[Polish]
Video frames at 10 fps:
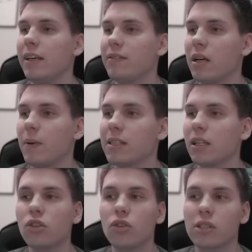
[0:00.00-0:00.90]
i w zamian
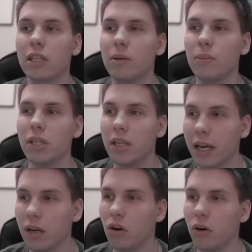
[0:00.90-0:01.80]
za to dostaniemy
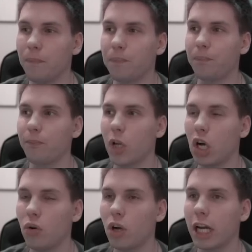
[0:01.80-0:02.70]
jego. Mm,
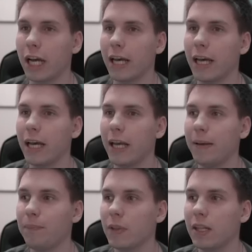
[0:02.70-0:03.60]

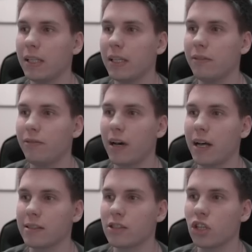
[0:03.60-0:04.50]
okej, okay. Daniel
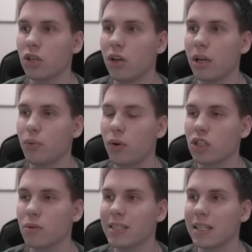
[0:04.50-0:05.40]
Was, strzelgola
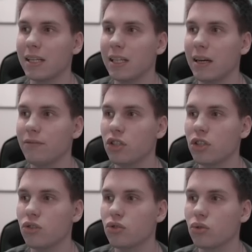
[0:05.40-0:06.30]
piłkarzem z La Liga w
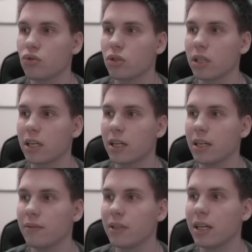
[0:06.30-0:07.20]
10 różnych
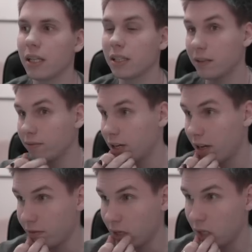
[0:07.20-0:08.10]
wygranych w
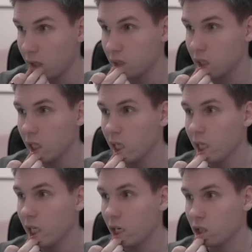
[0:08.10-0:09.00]
Rivals.
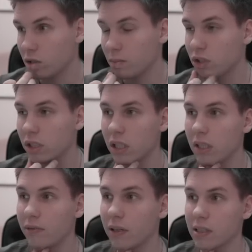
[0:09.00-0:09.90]
Otrzymasz
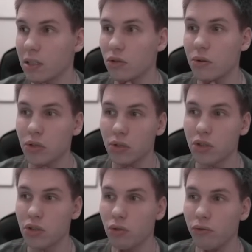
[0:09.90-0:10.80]
Daniela Vasa.
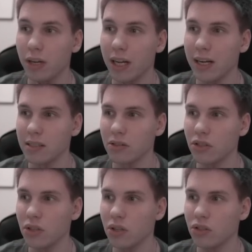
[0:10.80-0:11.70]
86 overall za
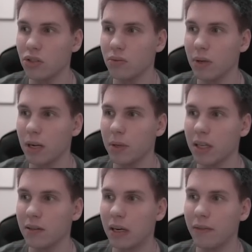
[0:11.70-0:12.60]
10
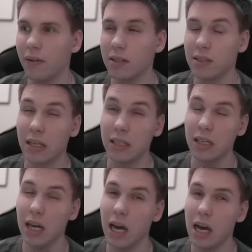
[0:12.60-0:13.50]
bramek Rivals La
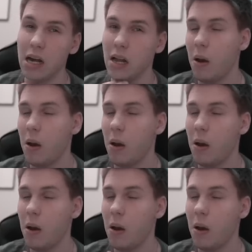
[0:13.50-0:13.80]
Liga.